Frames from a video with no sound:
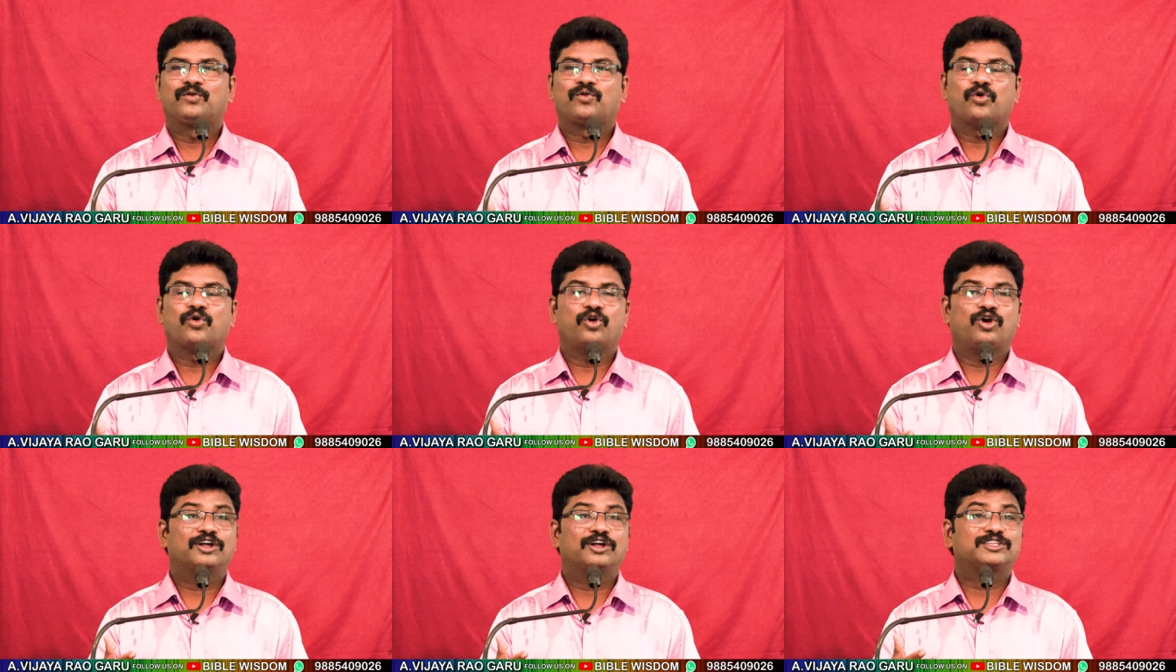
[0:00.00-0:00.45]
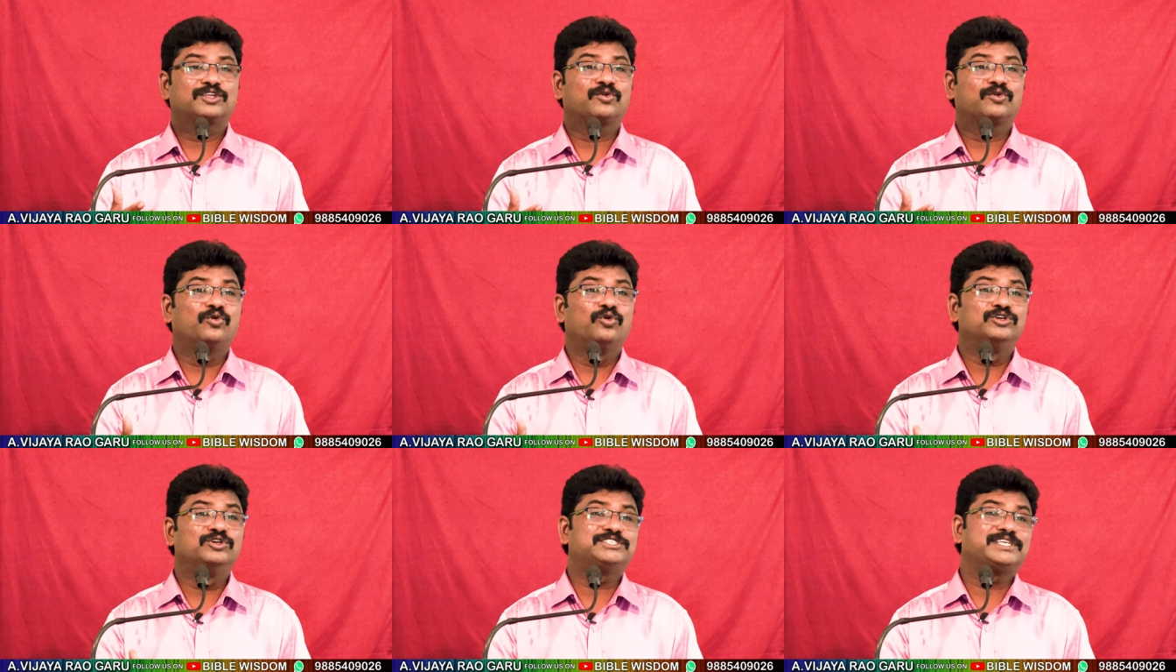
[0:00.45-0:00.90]
కోత
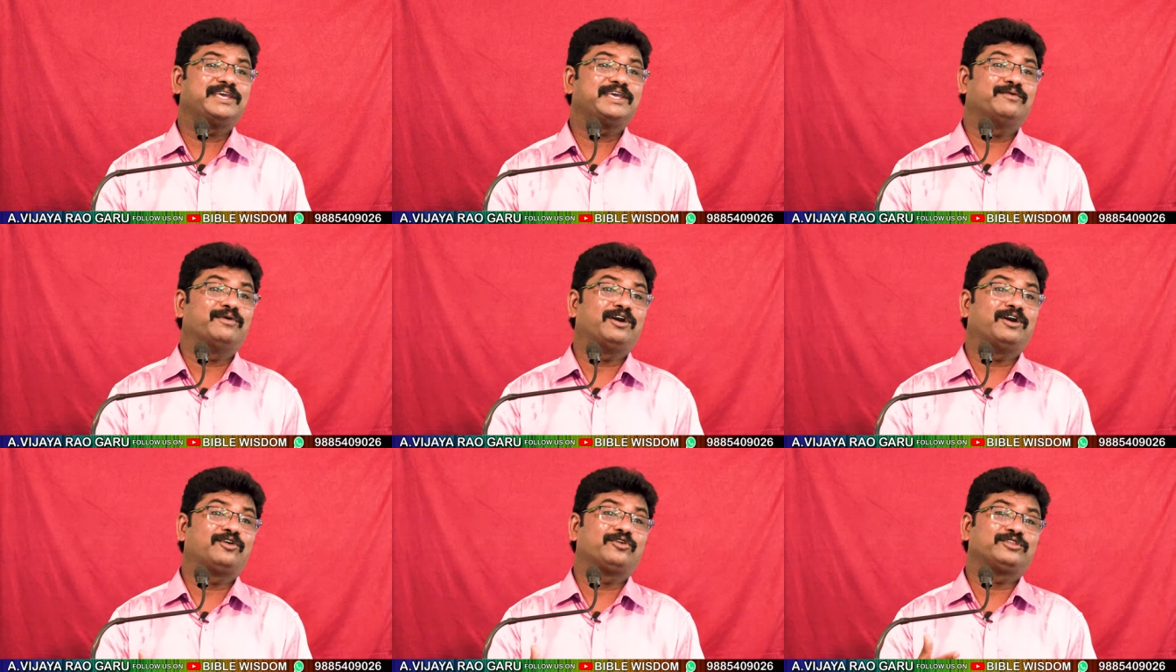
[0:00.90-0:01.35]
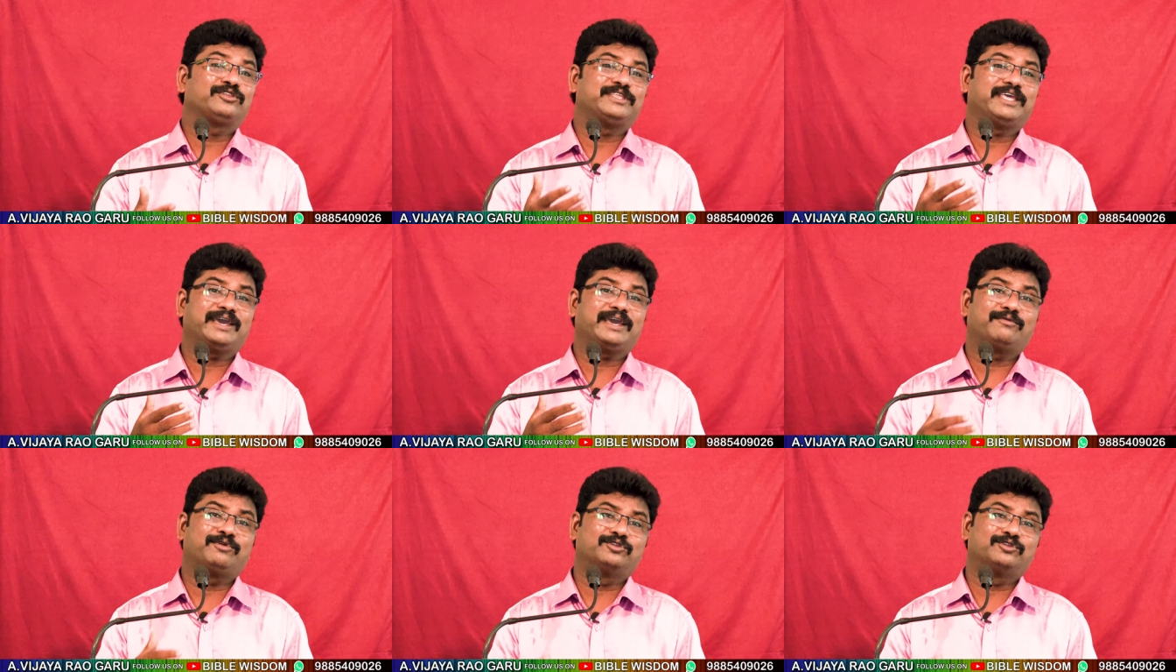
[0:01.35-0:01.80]
కోసేవారు
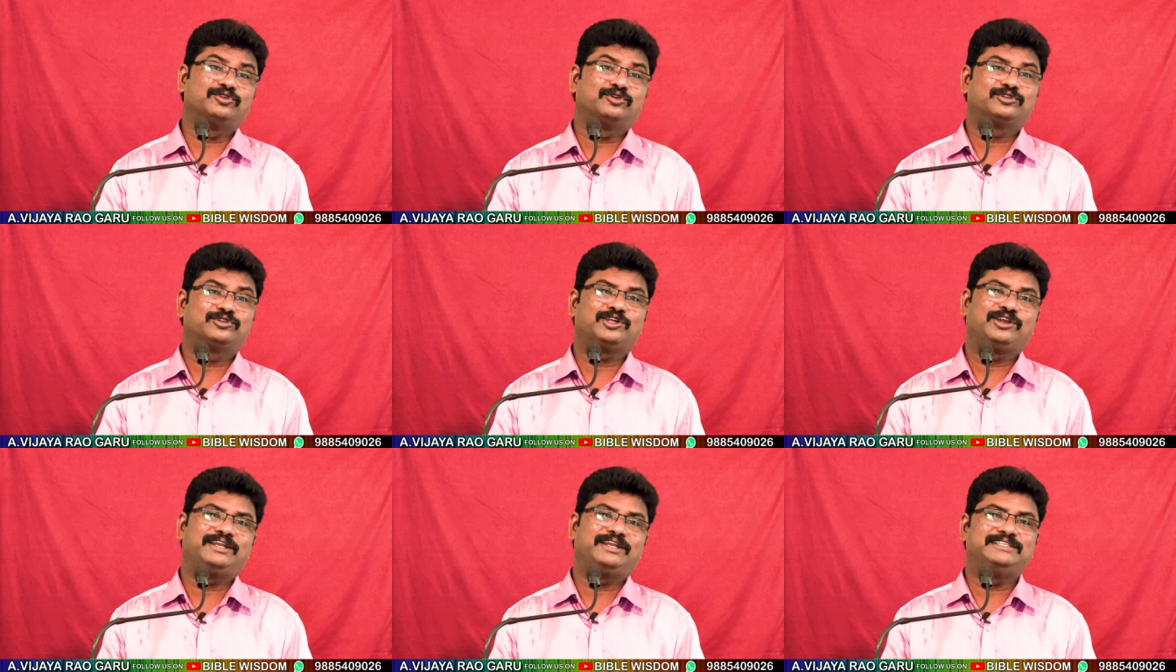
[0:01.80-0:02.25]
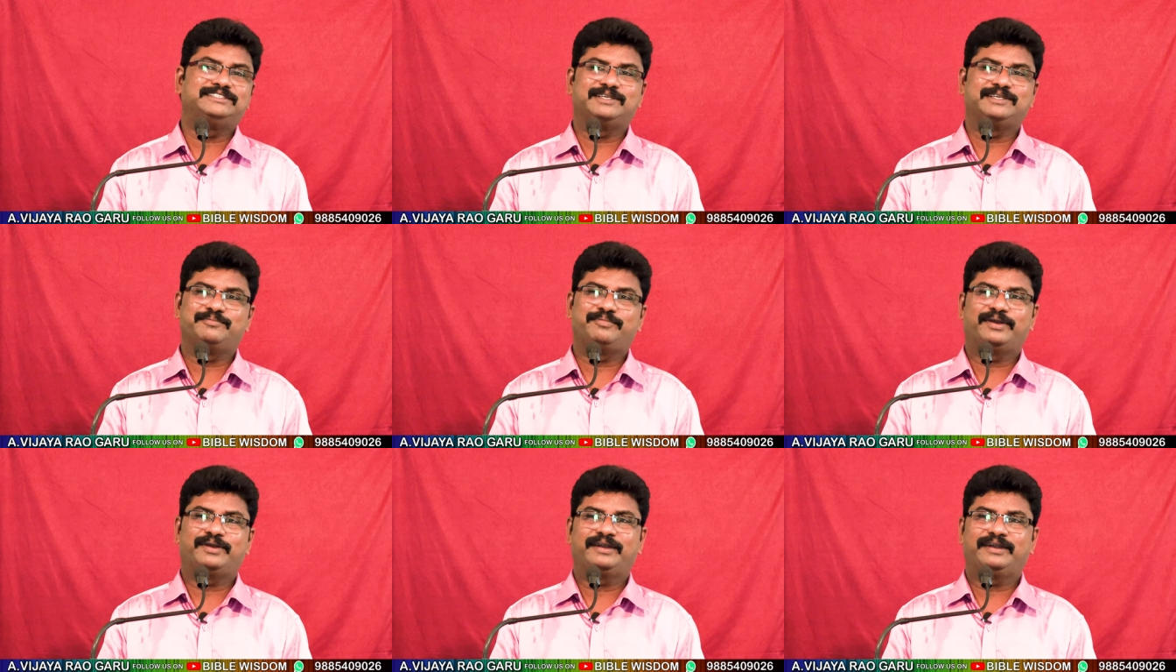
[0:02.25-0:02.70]
దేవదూతలని
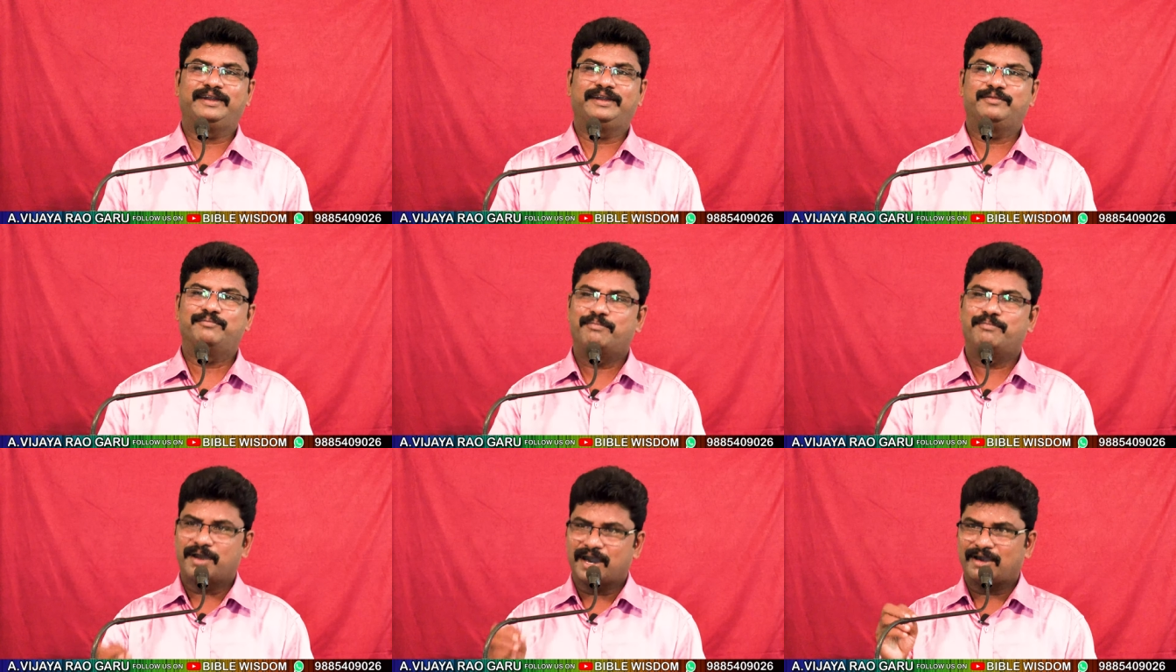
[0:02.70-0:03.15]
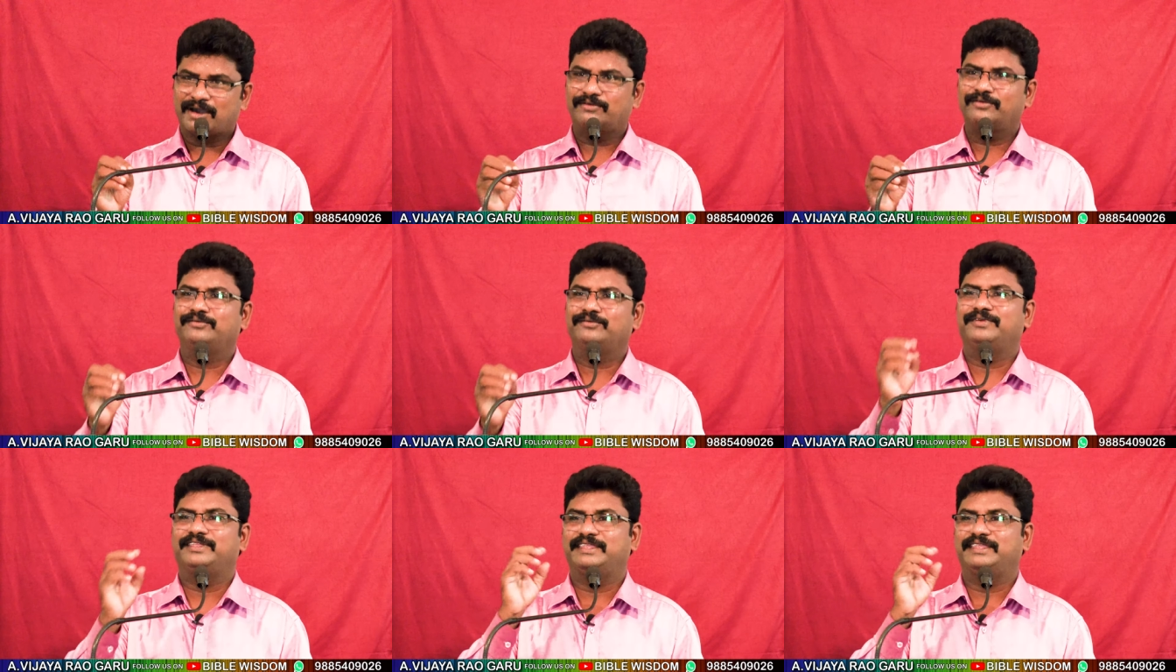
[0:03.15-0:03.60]
చెప్పాడండి
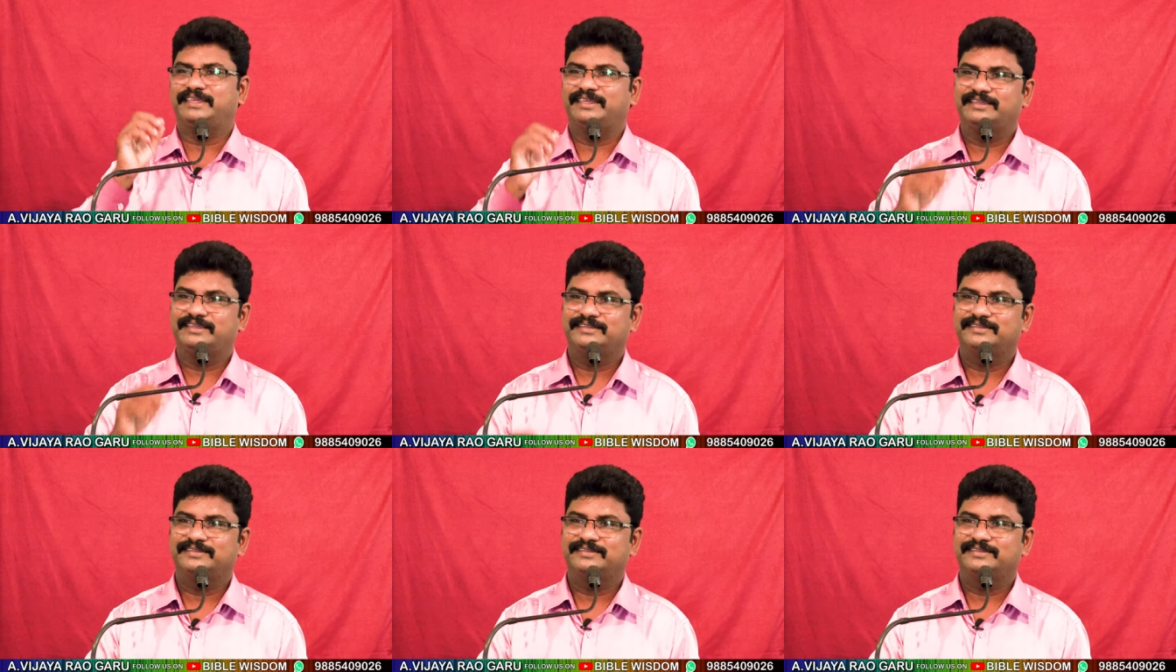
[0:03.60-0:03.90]
భావం ఇది